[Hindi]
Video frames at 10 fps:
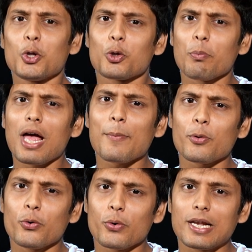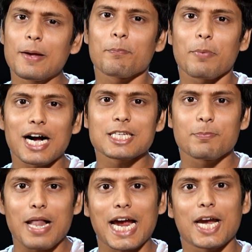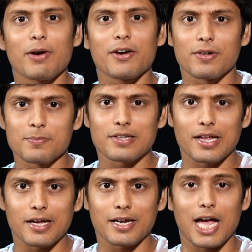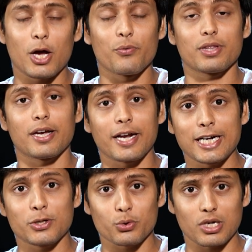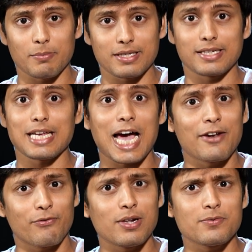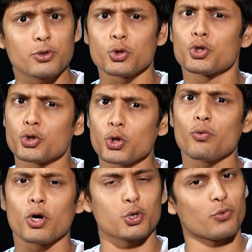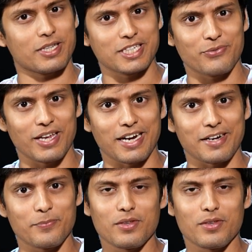तो मैं आप लोगों के लिए पांच ब्लैक एंड वाइट फिल्म्स लेकर के आया हूँ विद अ ग्रेट सोशल मैसेज एंड फिल्म्स यू शुड वॉच ओवर दिस वीकेंड